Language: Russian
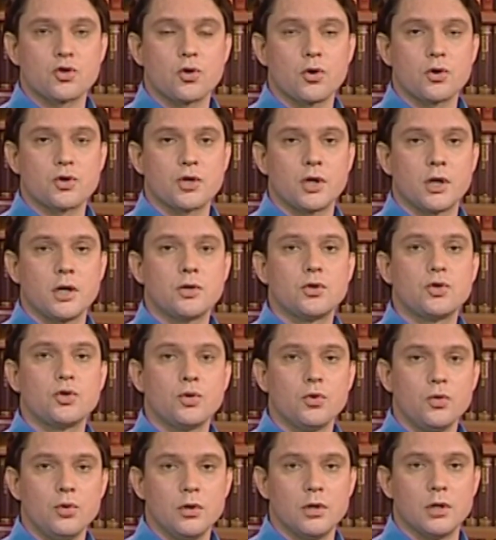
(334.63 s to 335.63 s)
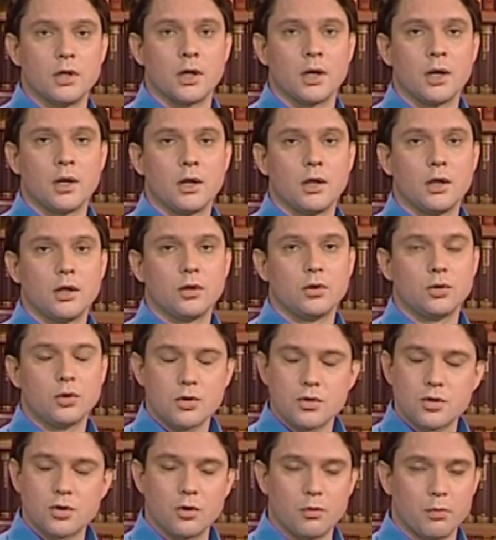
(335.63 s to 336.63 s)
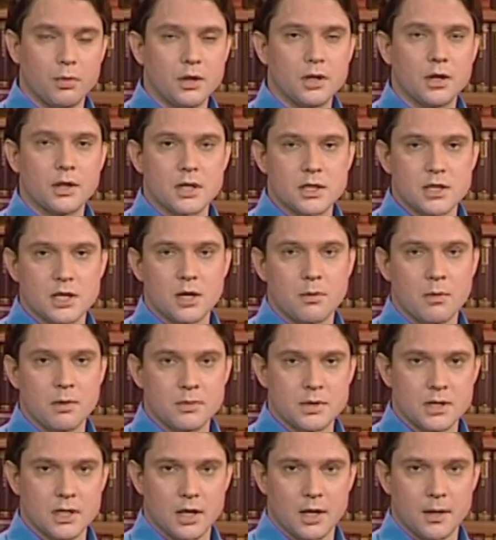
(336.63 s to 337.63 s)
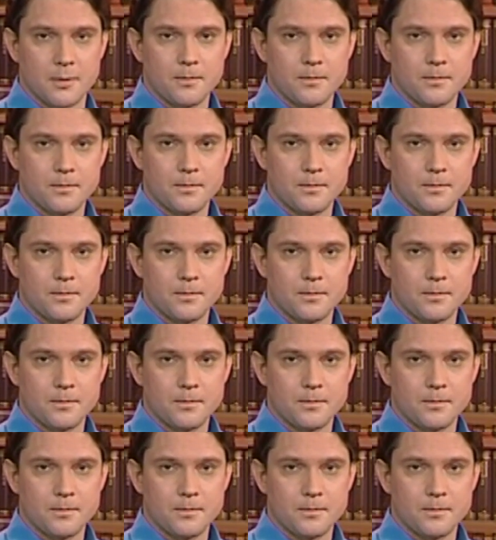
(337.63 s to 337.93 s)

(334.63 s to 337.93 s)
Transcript: Жоржика чуяло то, что было на самом деле.